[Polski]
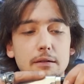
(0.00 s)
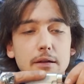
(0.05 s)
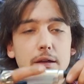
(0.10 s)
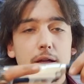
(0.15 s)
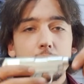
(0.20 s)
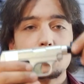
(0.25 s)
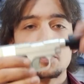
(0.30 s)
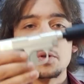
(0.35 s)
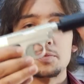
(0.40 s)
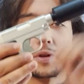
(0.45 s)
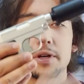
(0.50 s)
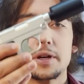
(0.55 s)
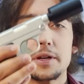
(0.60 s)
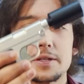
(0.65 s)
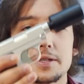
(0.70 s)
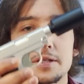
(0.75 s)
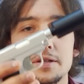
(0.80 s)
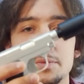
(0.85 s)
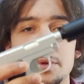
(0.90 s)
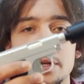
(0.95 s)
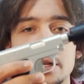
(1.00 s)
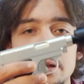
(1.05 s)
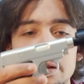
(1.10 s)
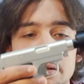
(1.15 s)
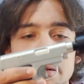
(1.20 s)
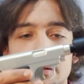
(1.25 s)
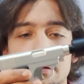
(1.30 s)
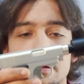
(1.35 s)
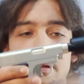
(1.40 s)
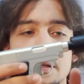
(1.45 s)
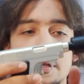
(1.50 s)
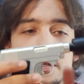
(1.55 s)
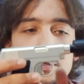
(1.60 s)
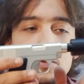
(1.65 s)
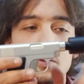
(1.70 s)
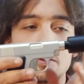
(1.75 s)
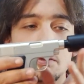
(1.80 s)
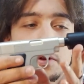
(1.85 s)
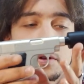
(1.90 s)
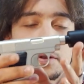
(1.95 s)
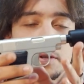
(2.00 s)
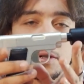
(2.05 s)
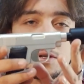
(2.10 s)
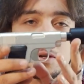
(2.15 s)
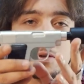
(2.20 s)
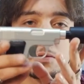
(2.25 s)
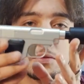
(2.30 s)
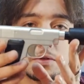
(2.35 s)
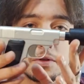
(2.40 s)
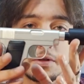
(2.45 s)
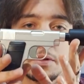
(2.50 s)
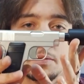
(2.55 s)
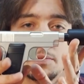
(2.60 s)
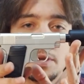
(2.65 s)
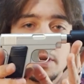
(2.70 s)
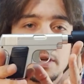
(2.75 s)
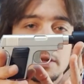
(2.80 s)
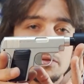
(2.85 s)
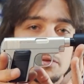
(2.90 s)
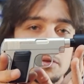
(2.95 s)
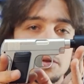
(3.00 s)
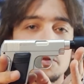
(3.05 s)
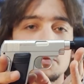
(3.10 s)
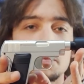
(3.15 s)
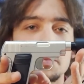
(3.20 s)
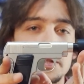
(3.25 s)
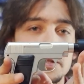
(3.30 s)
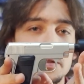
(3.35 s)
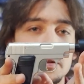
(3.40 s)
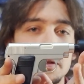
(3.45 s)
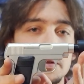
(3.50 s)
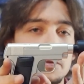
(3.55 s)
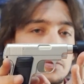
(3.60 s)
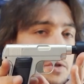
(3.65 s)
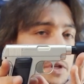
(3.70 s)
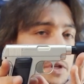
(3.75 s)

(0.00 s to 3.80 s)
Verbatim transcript: I pobiegać sobie z uroczą miniaturką pistoletu